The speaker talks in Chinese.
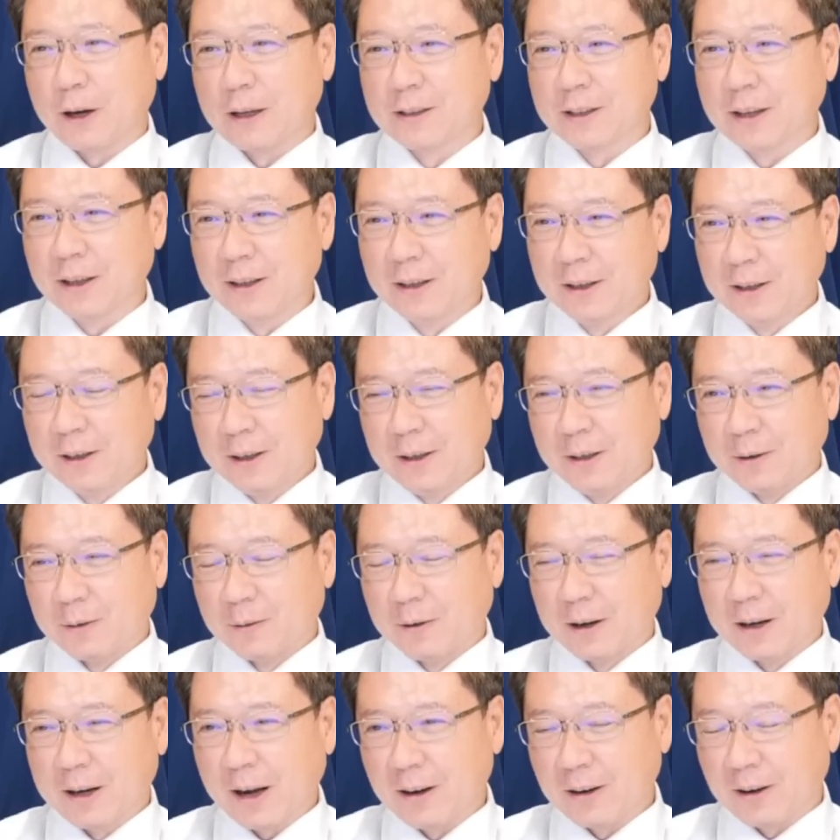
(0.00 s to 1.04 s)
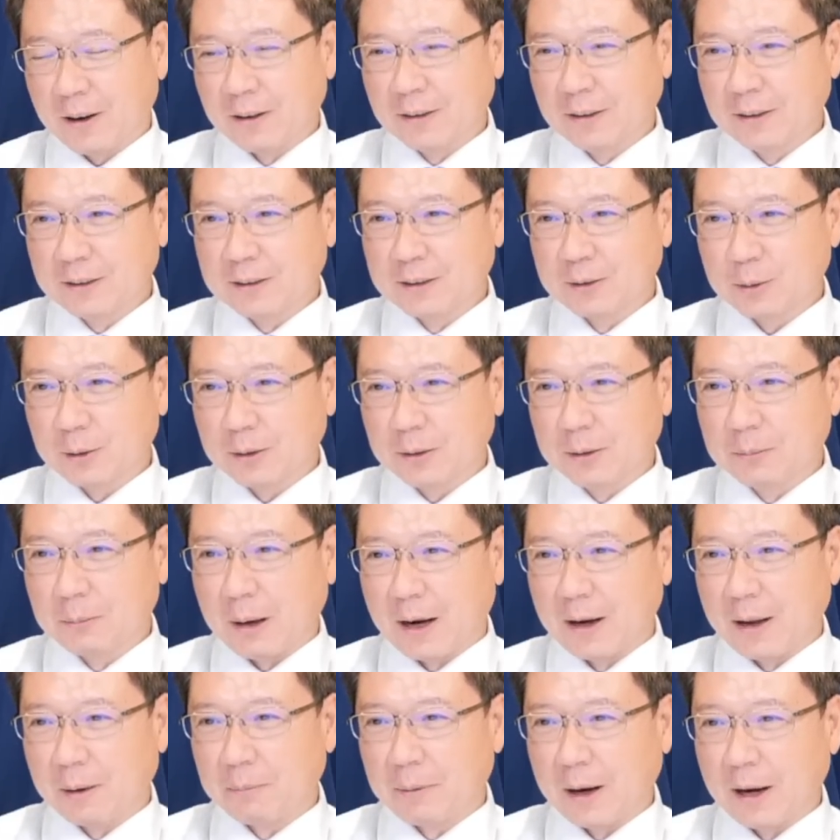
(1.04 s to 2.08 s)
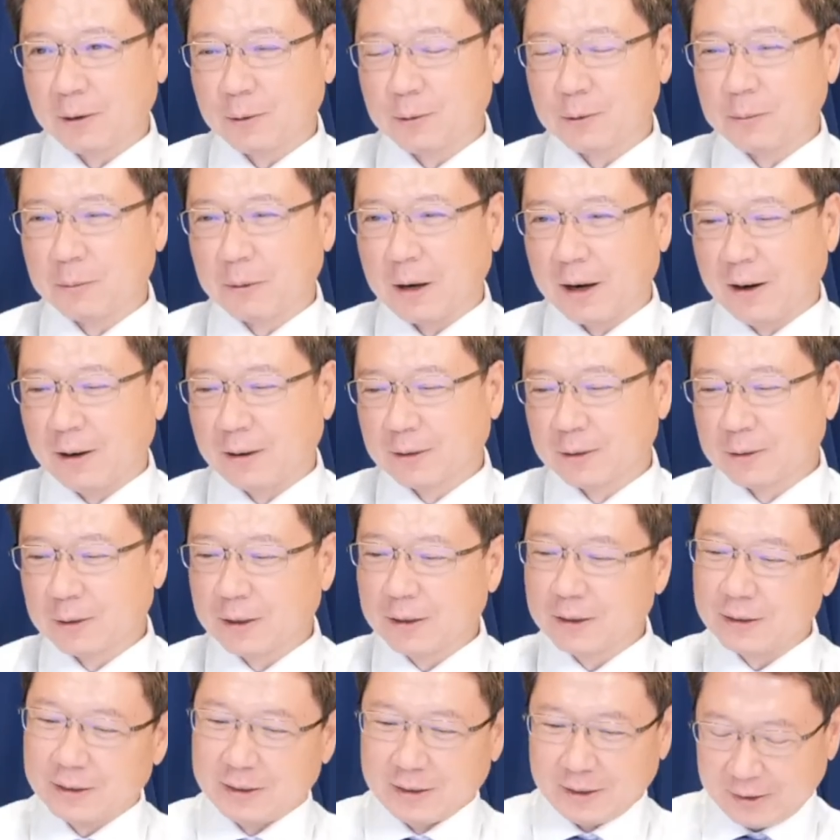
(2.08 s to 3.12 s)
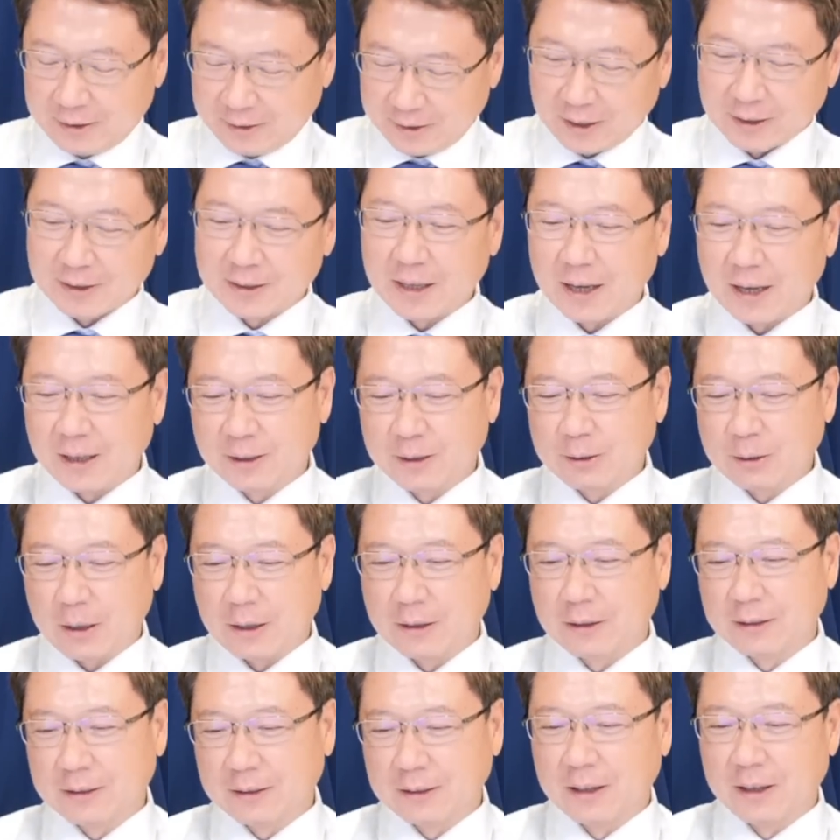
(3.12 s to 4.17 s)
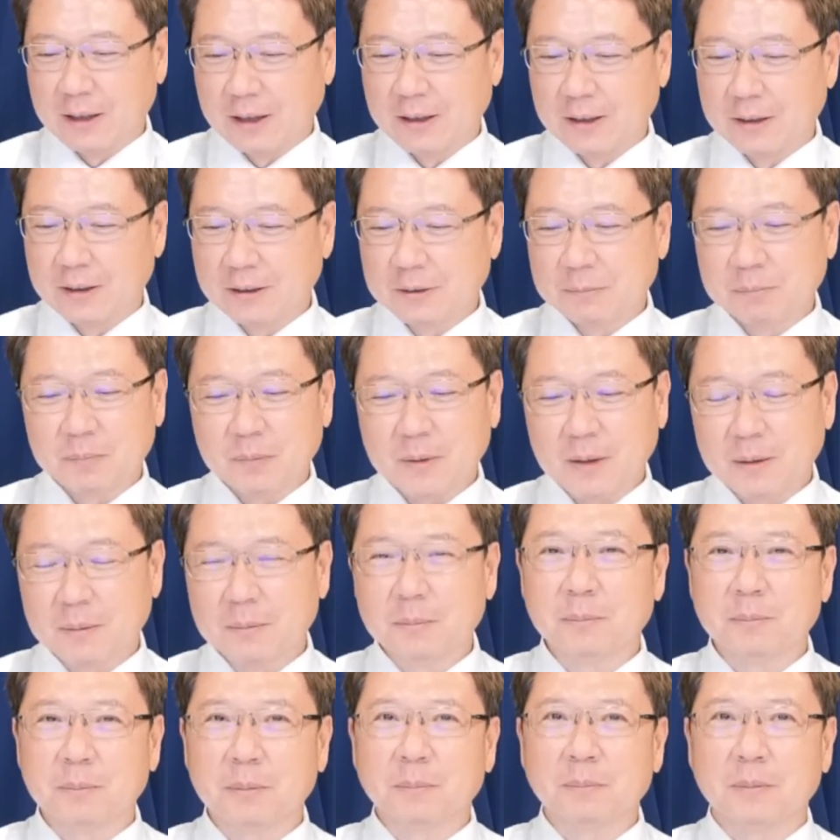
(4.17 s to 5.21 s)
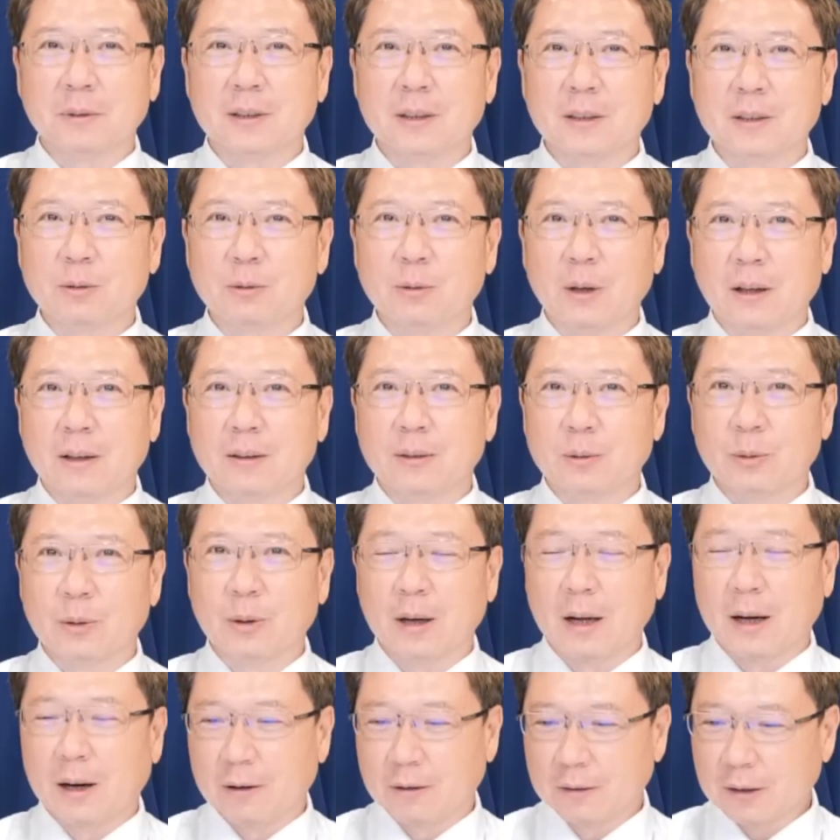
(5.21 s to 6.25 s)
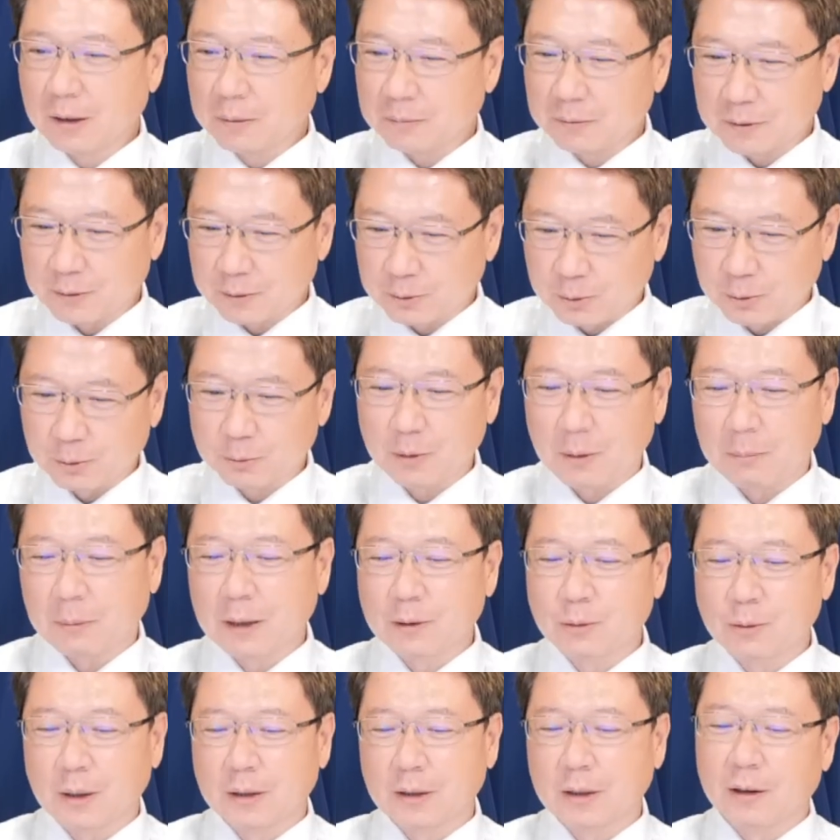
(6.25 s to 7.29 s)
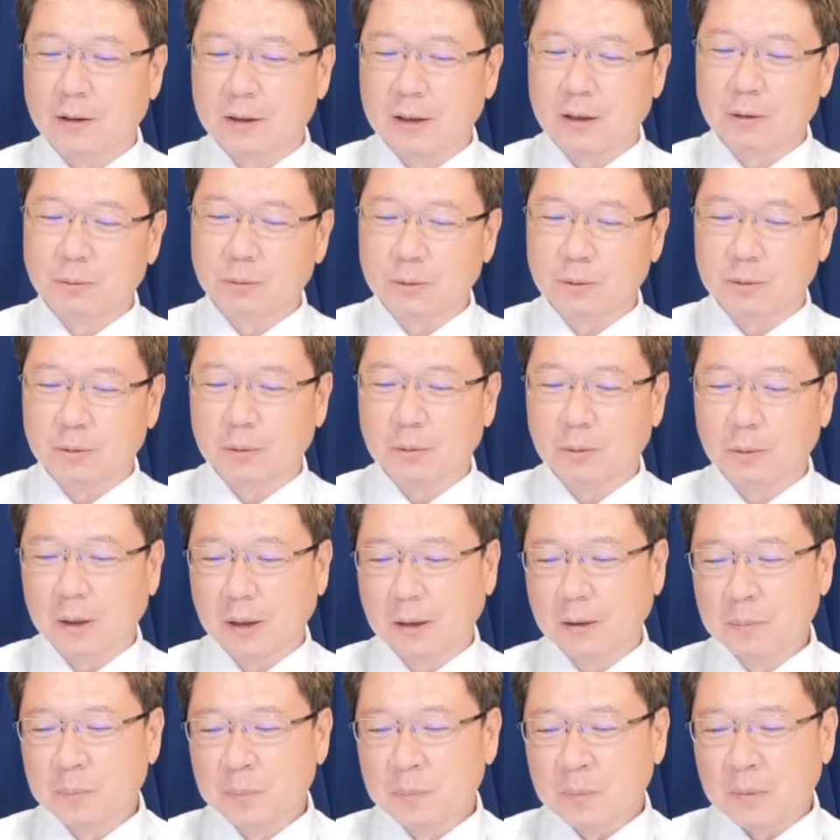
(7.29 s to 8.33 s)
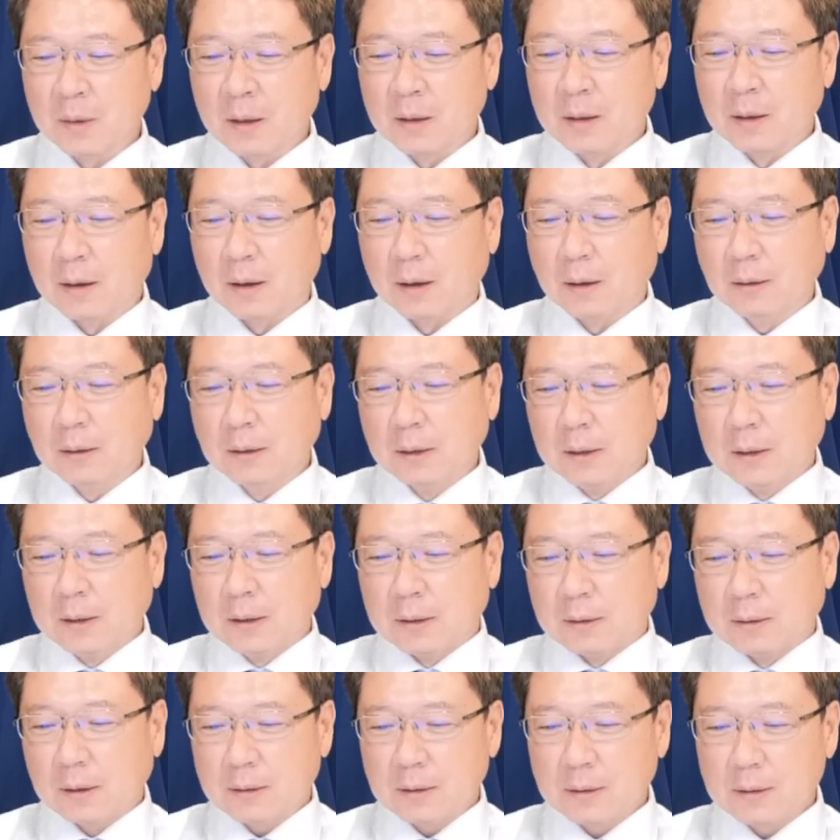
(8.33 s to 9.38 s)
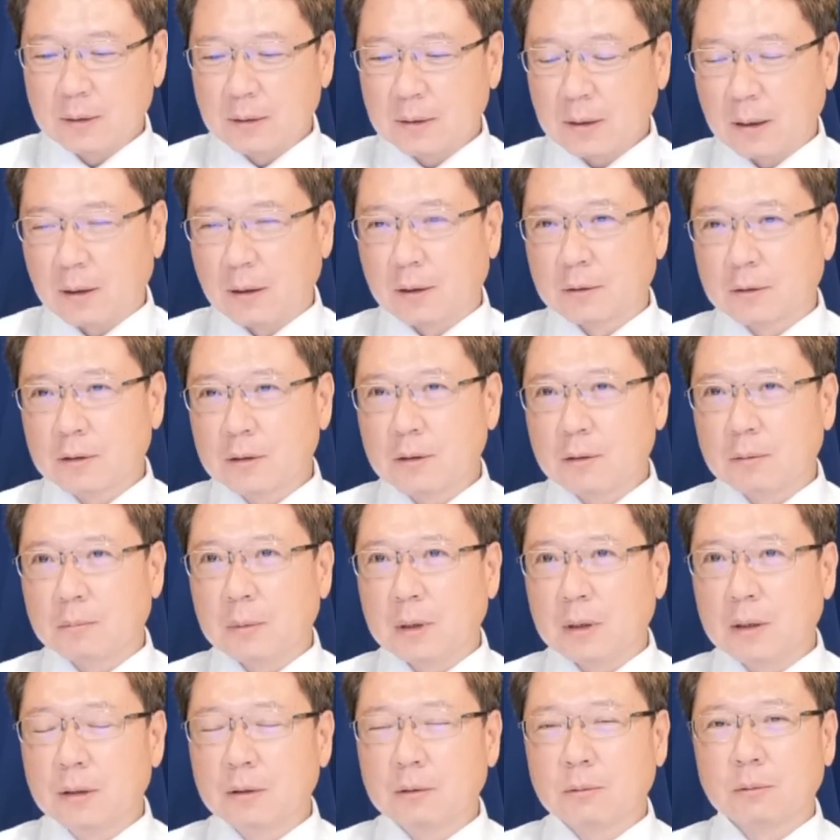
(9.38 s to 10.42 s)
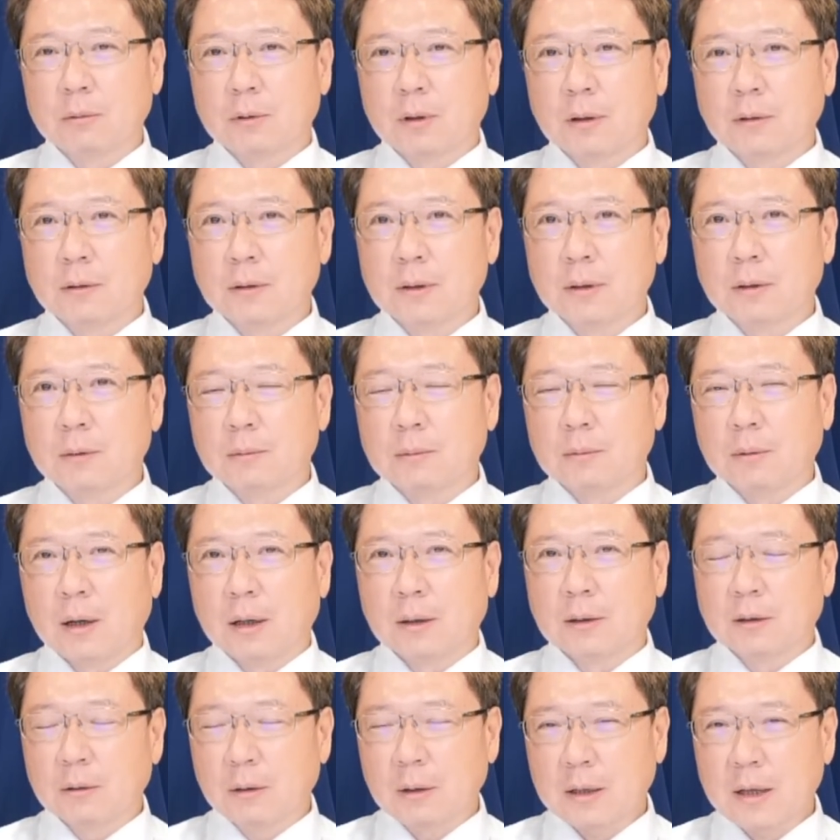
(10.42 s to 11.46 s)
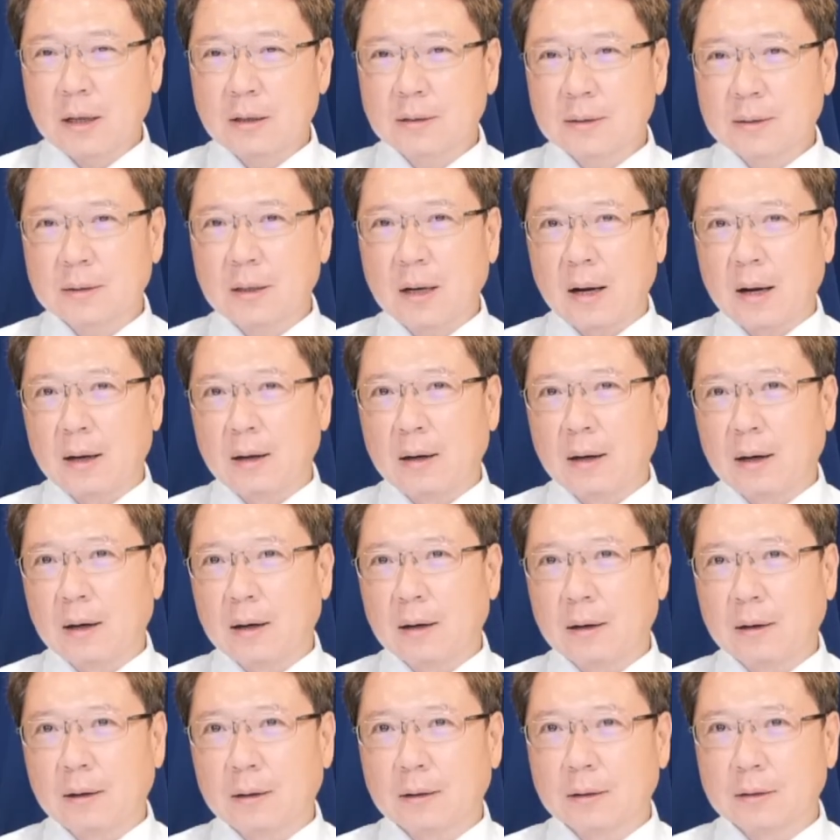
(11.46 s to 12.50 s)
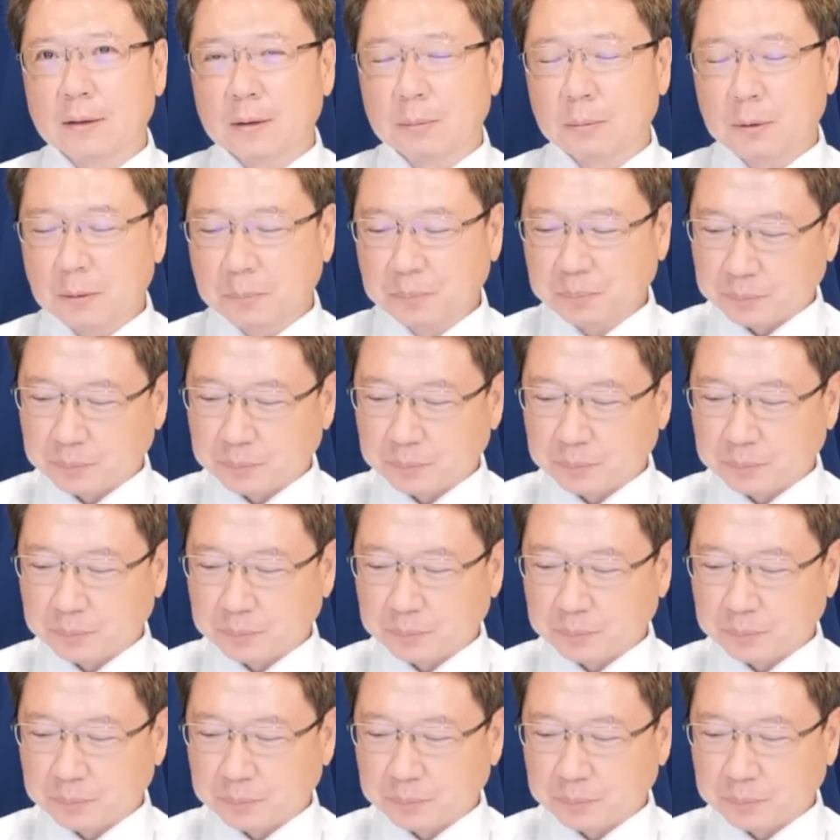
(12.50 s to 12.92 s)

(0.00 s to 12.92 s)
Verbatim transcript: 正我看好像你说你买两百股嘛，哈，所以讲实在赚也不是赚很多了，哈。那就算没赚到也无所谓。哦，那事实上哈，这种民营股、投机股啊，你说 Gangsta 啦，哈，什么